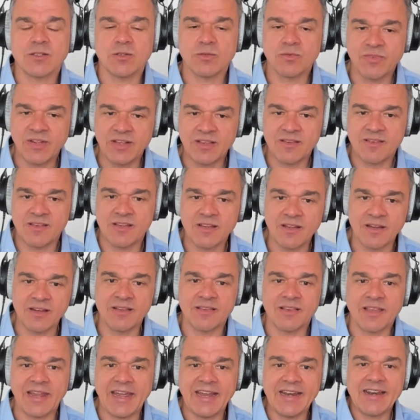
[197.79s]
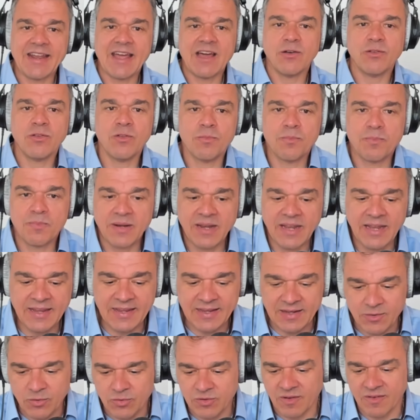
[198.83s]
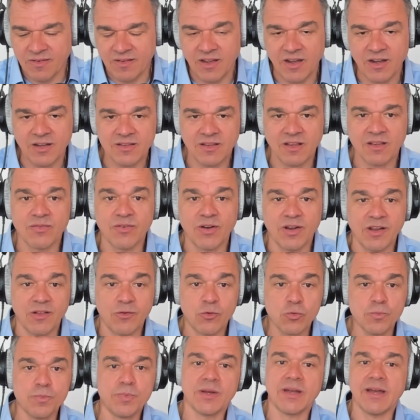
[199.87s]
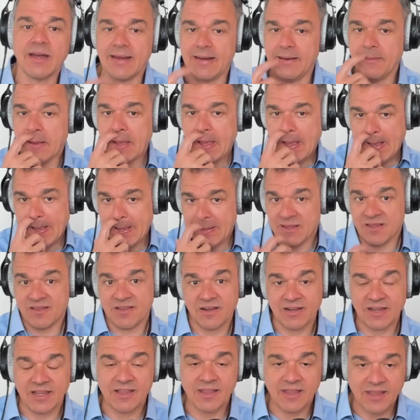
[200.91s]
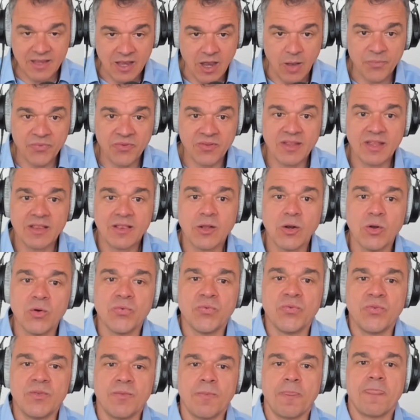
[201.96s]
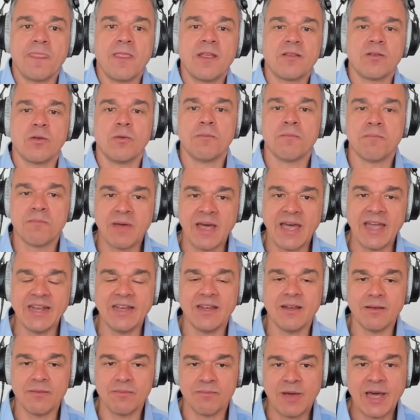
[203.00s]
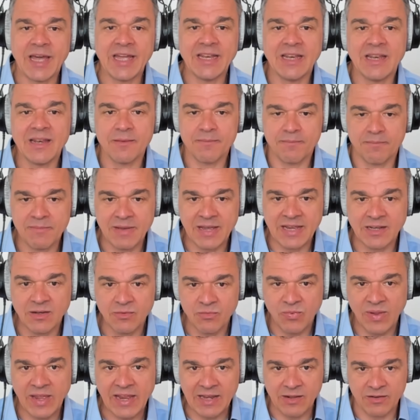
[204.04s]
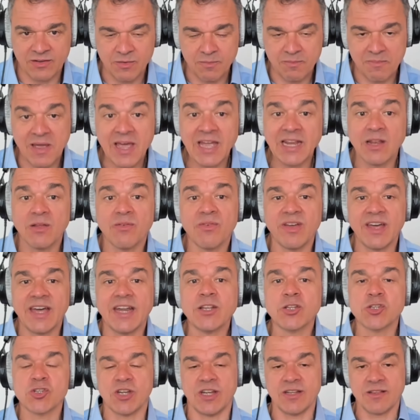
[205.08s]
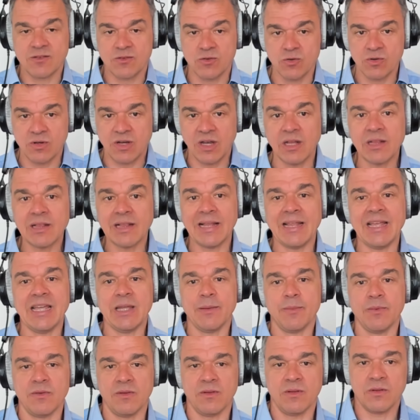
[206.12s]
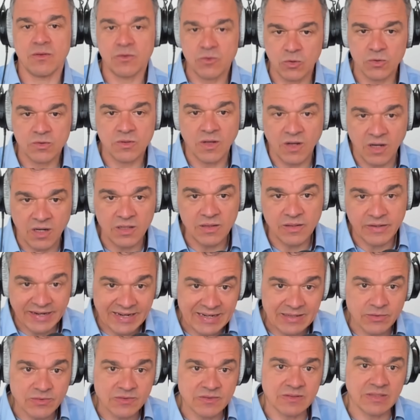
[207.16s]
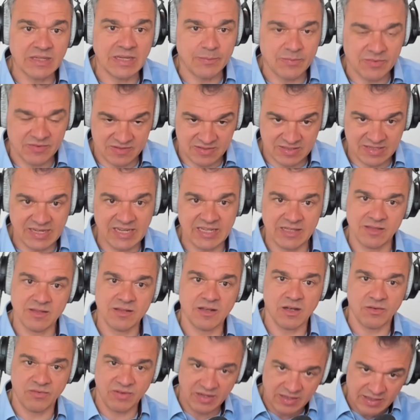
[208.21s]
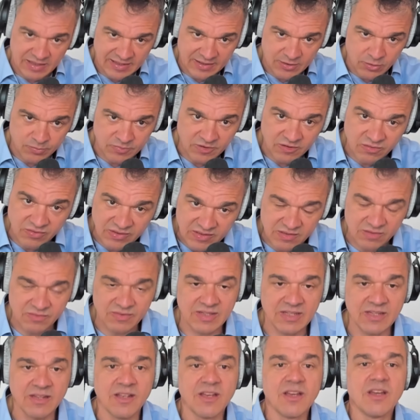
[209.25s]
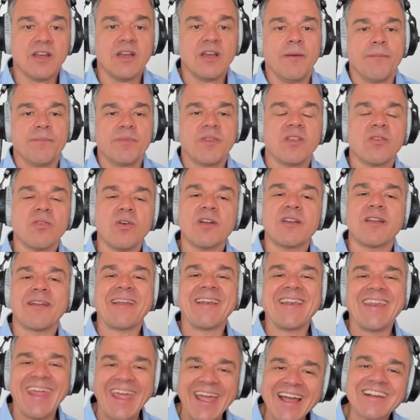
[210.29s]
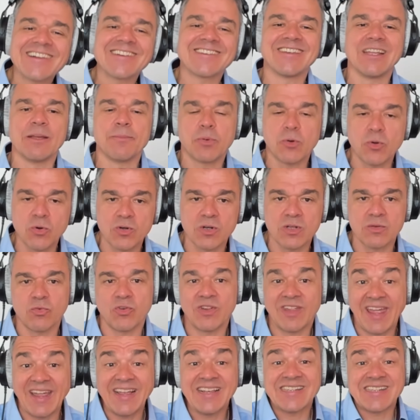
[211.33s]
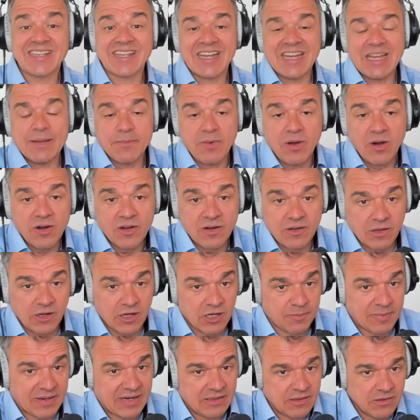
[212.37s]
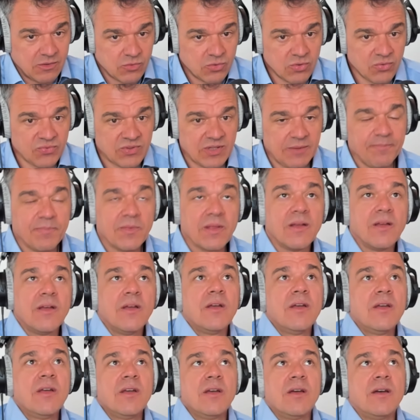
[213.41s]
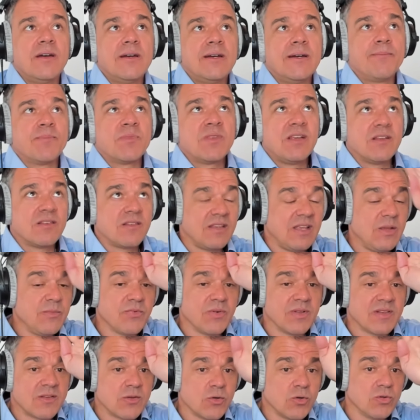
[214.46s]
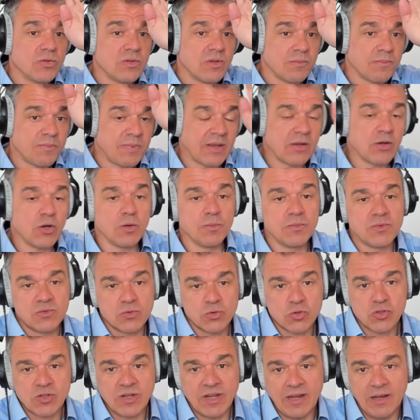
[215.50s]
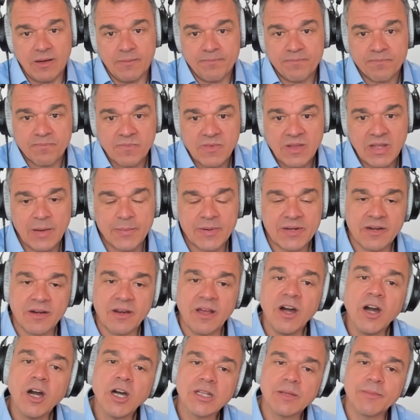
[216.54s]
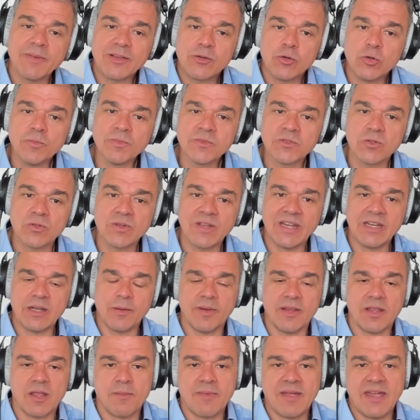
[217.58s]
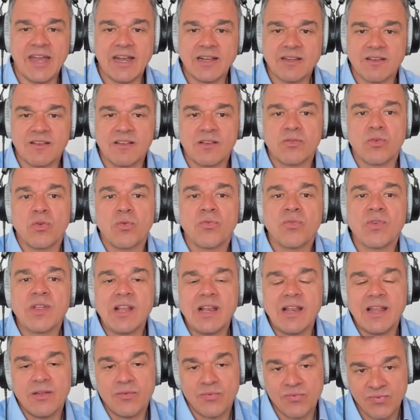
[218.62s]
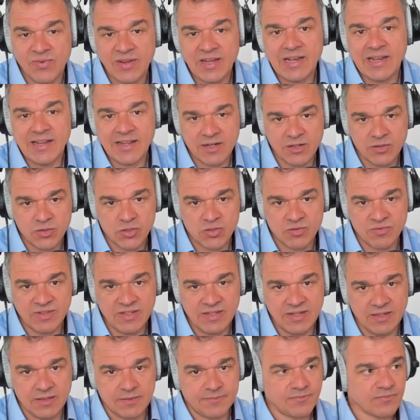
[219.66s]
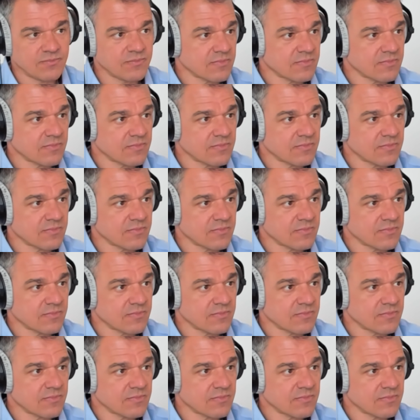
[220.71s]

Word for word: Und wenn sie dann in Tränen ausbrechen oder sagen, das war ja supergeil, dann sage ich, ich habe es getroffen. Also mein, mein, mein Value, also meine Wertschätzung an Leben total rausnehmen. Es geht da wirklich um das Vis-a-vis. -vis. Das war der nächste Brocken, wo ich extrem hart arbeiten durfte. Ähm, die, also die Information bekommst du schnell. Aber danach damit umzugehen, habe ich gemerkt, das ist für viele, viele ganz schwierig.